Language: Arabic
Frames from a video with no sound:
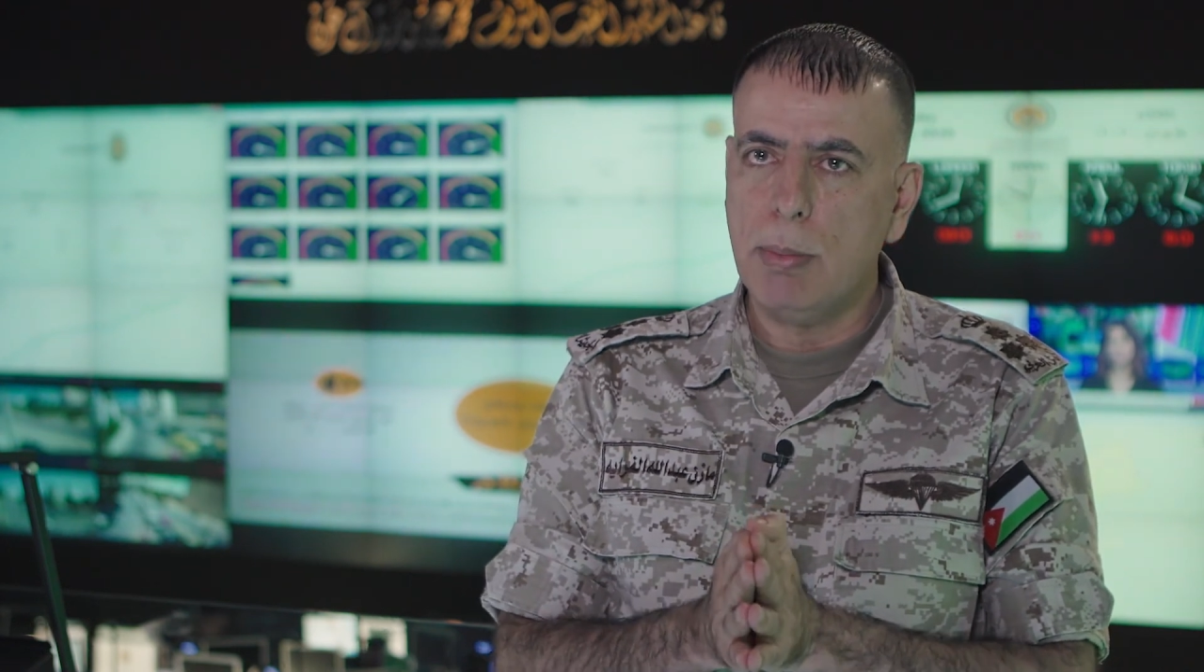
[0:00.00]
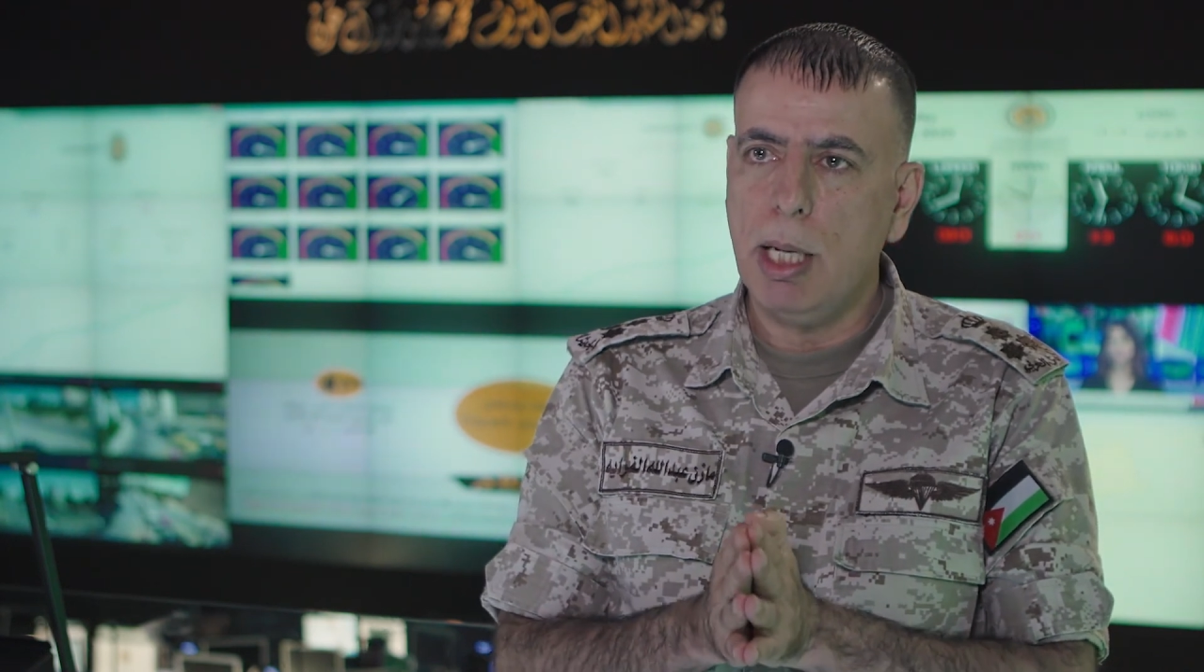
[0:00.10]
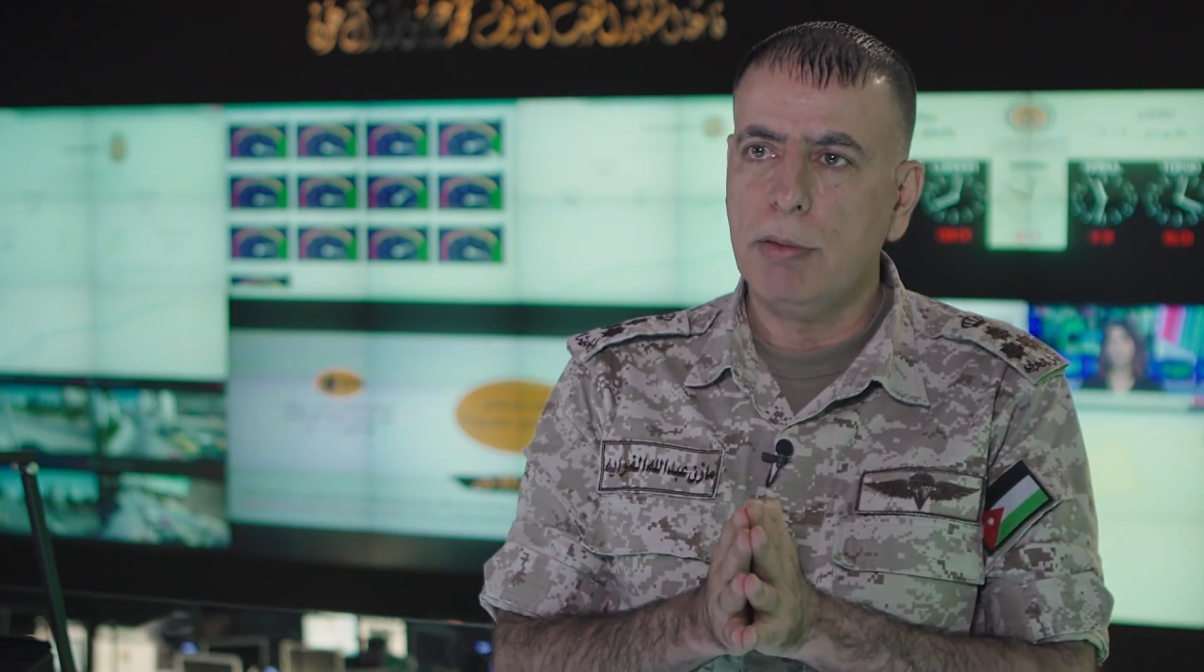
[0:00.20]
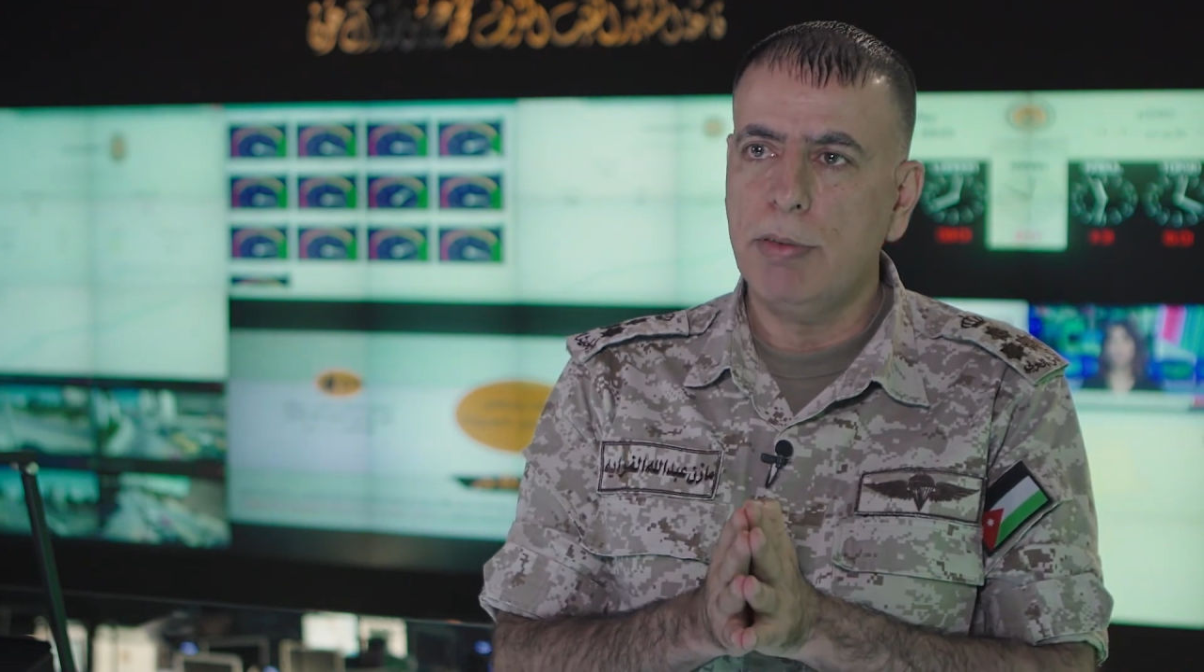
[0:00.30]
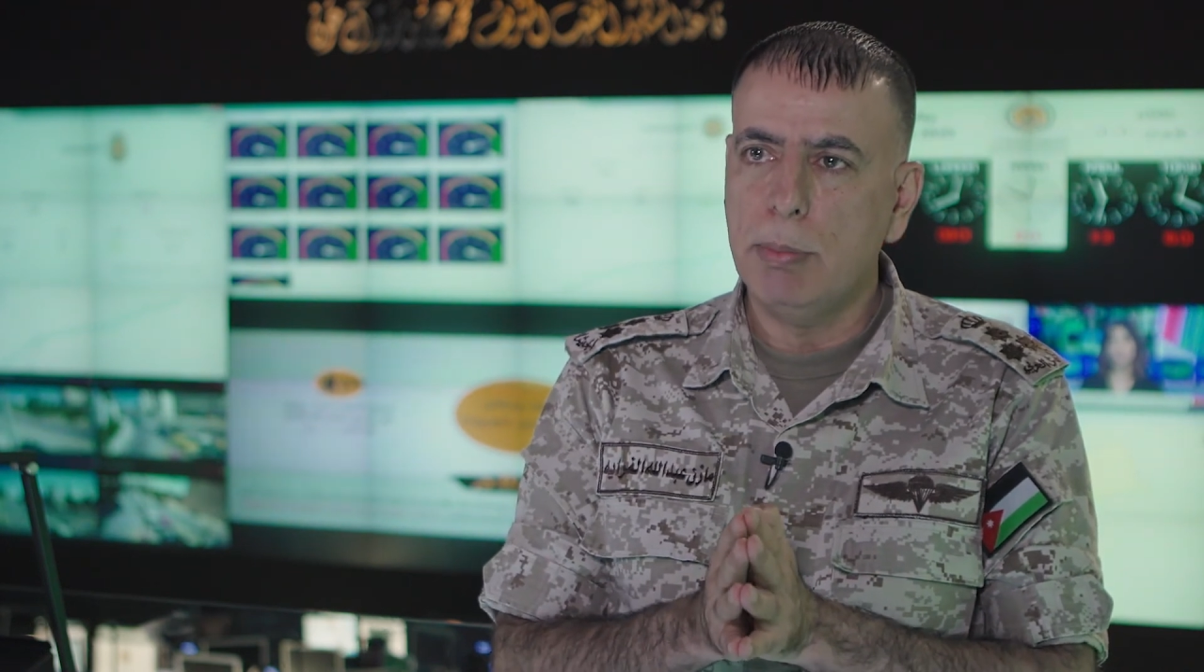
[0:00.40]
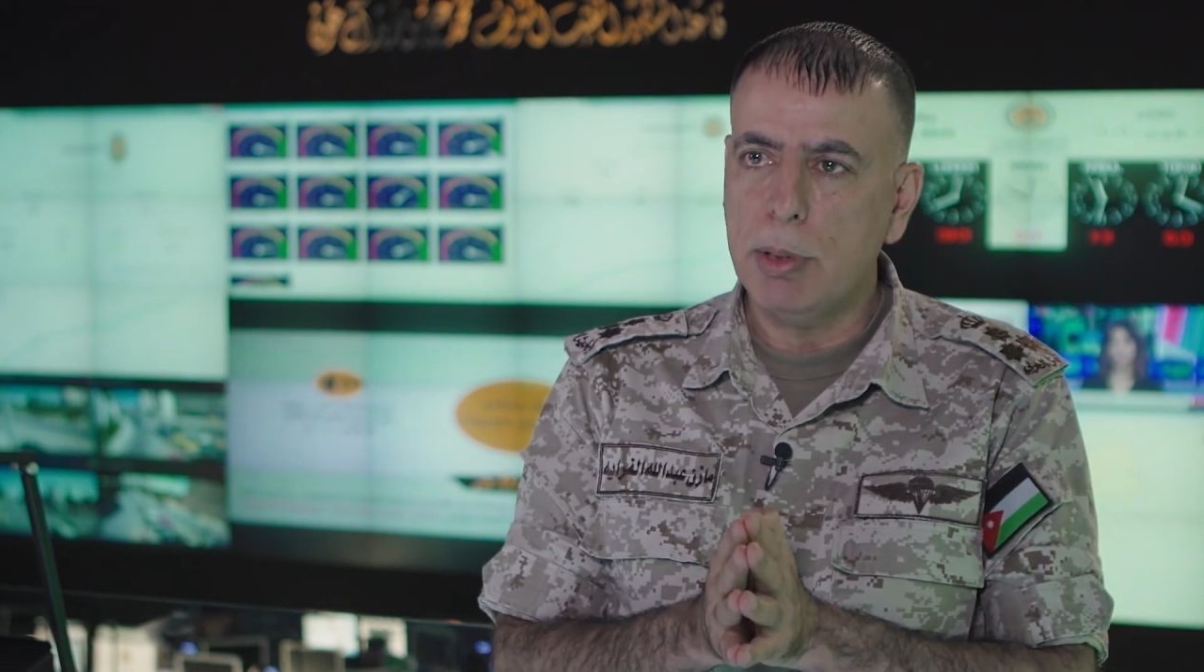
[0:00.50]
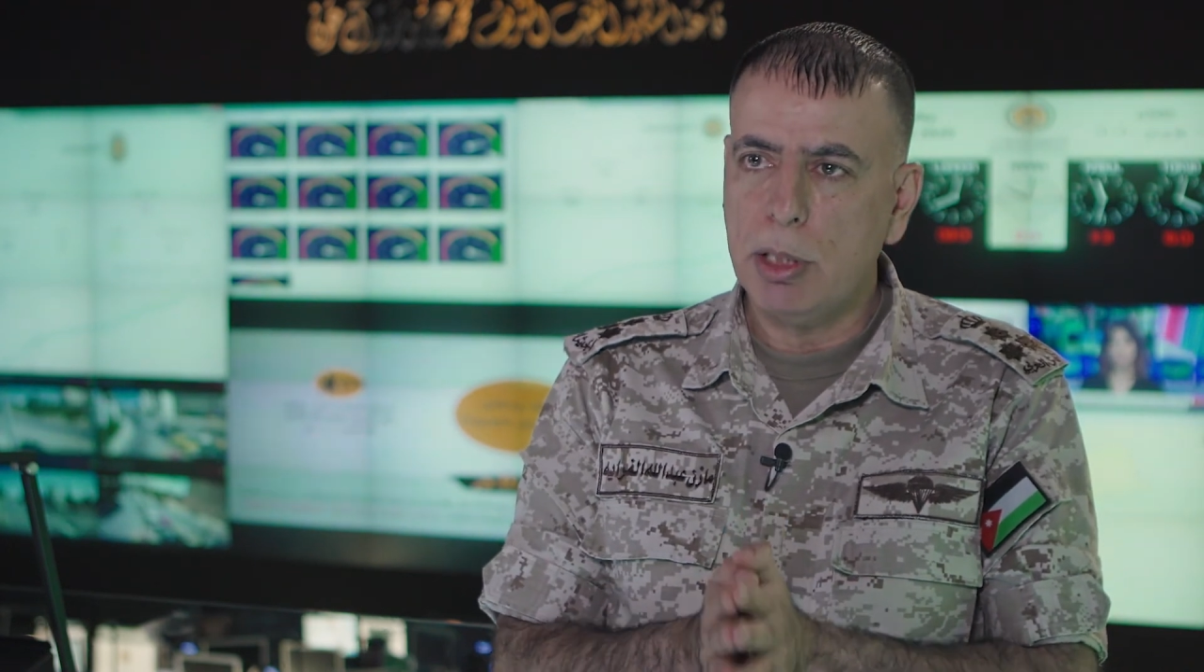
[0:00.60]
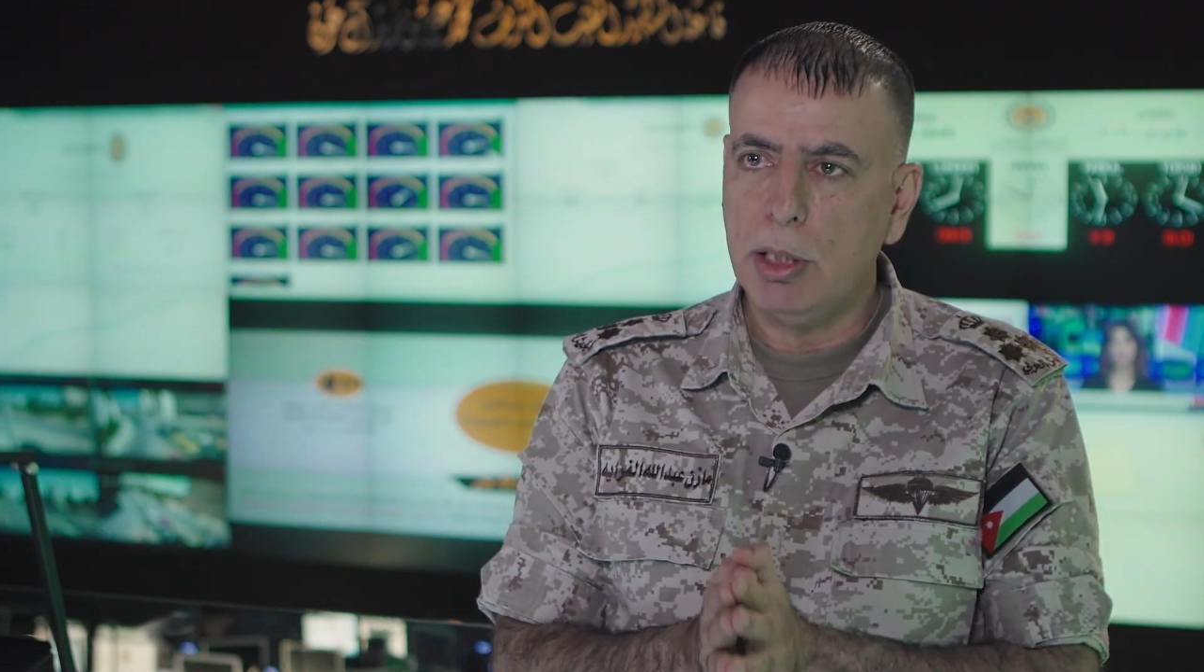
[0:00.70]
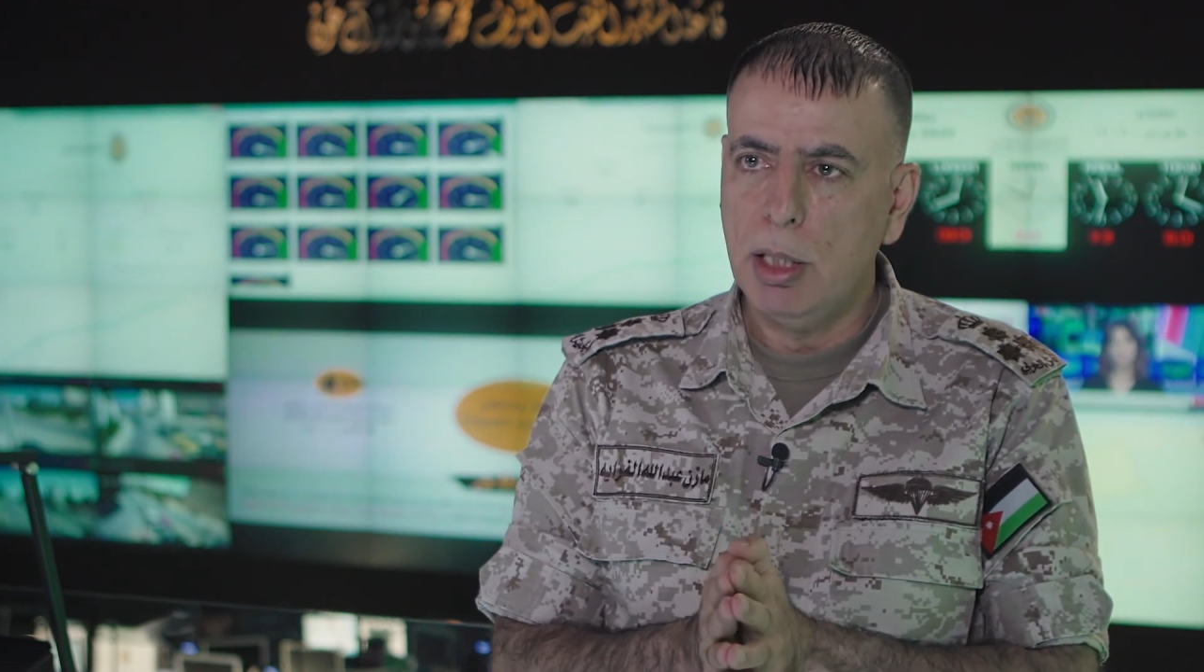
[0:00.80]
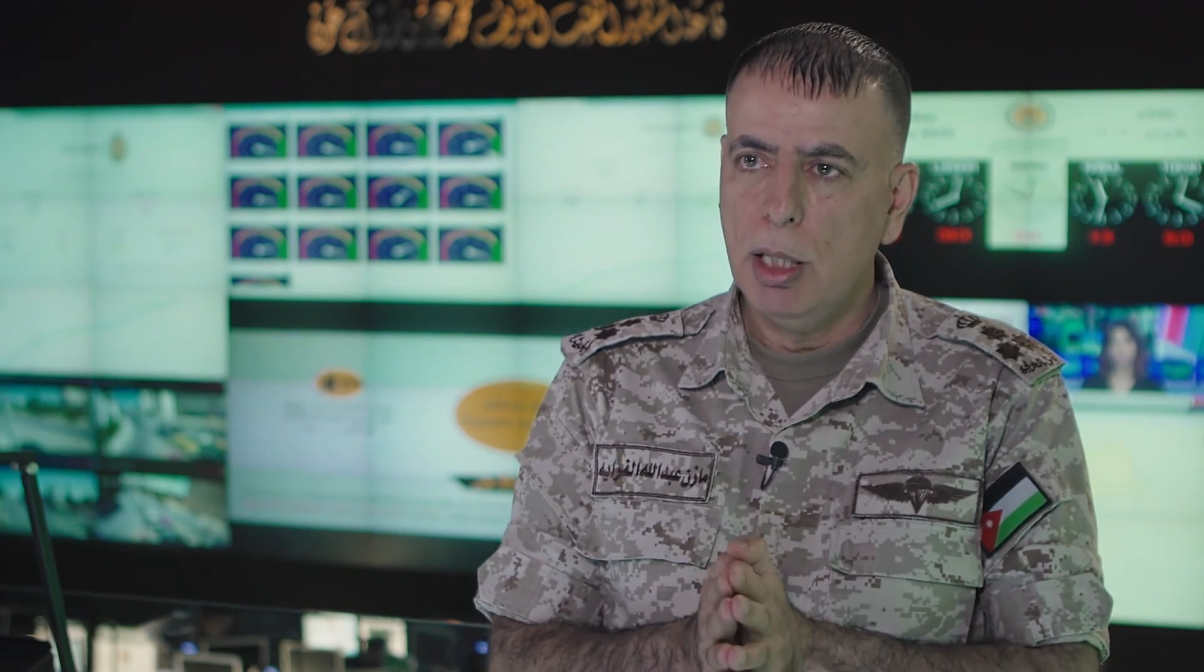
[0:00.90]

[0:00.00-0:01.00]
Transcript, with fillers: معك في المشن